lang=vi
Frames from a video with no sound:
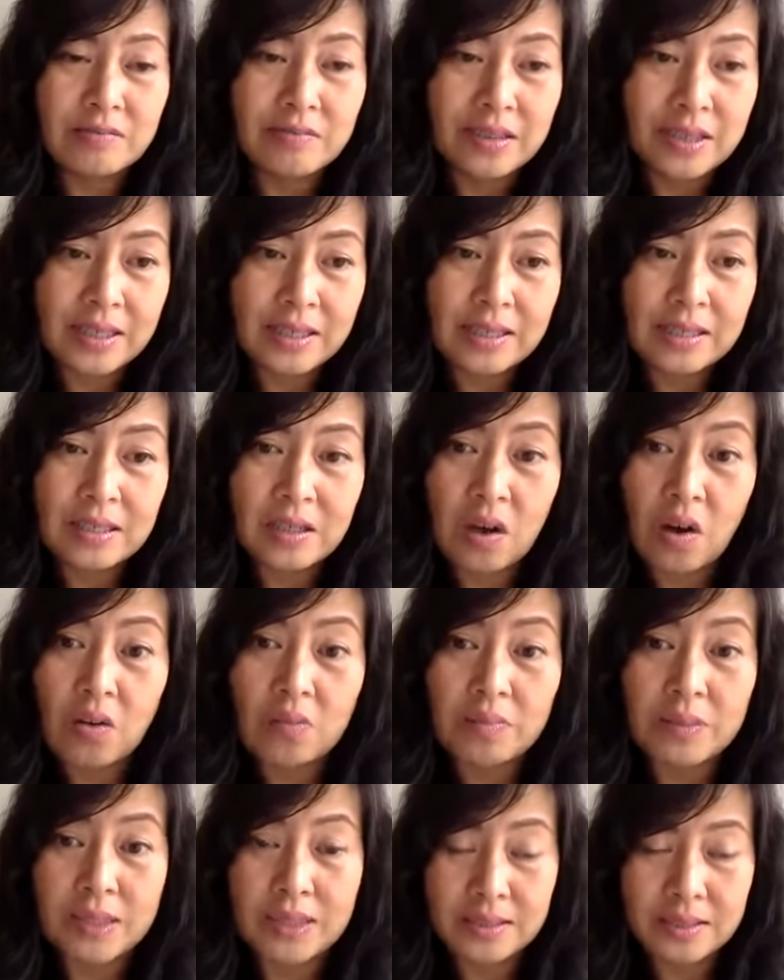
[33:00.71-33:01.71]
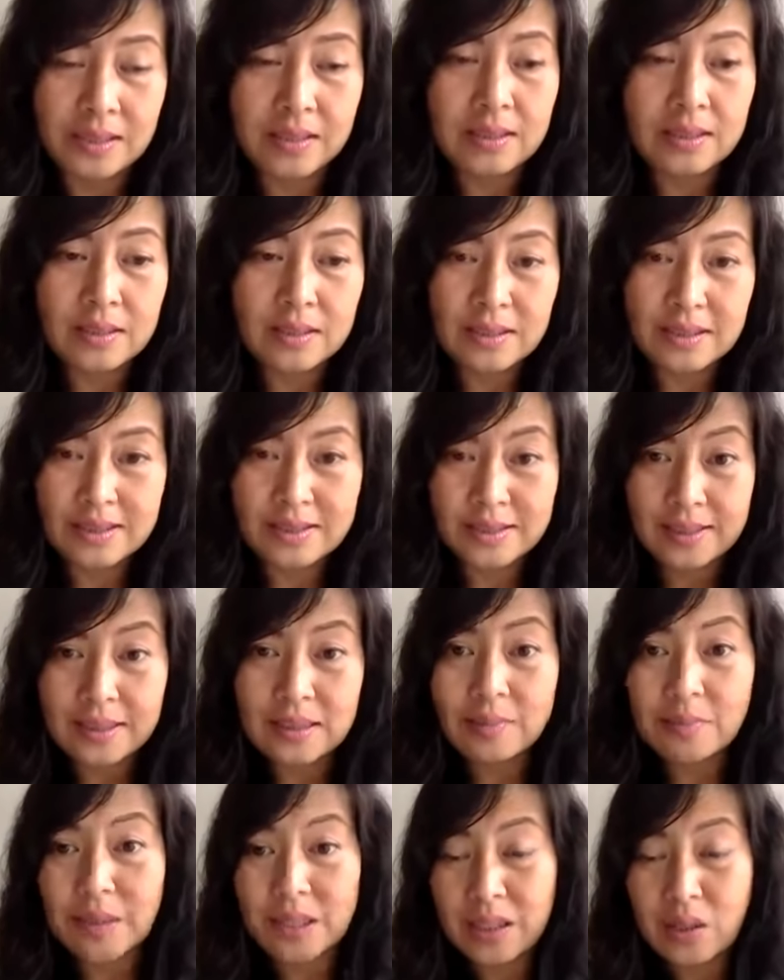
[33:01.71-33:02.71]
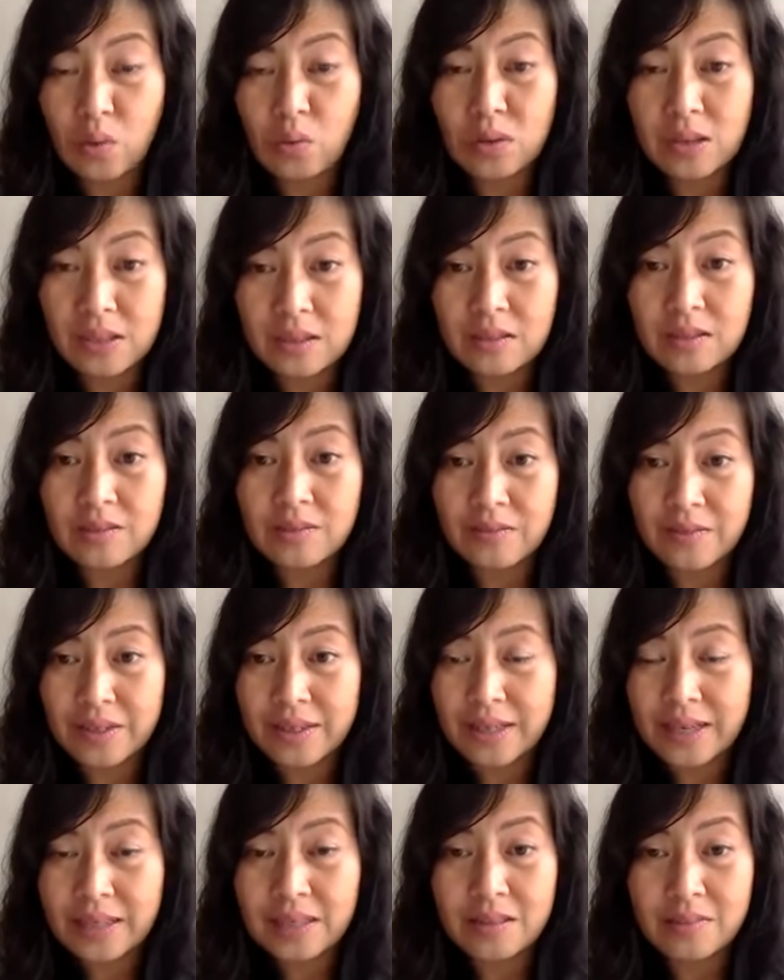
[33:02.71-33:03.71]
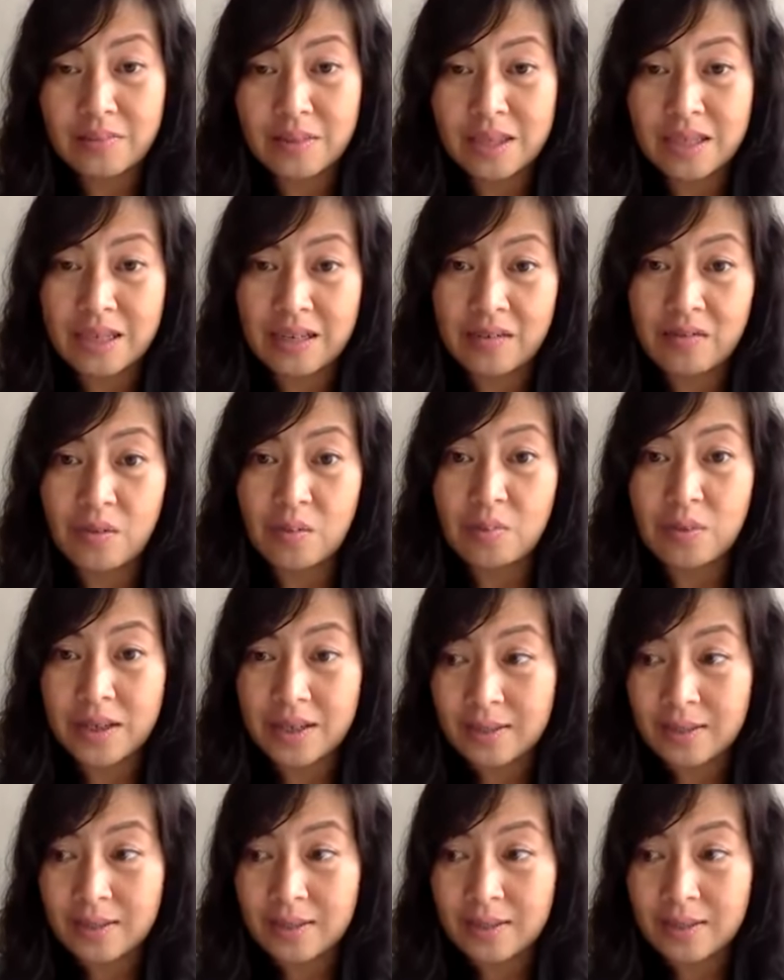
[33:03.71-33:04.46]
và con mình nó ít bị tổn thương và gia đình mình hạnh phúc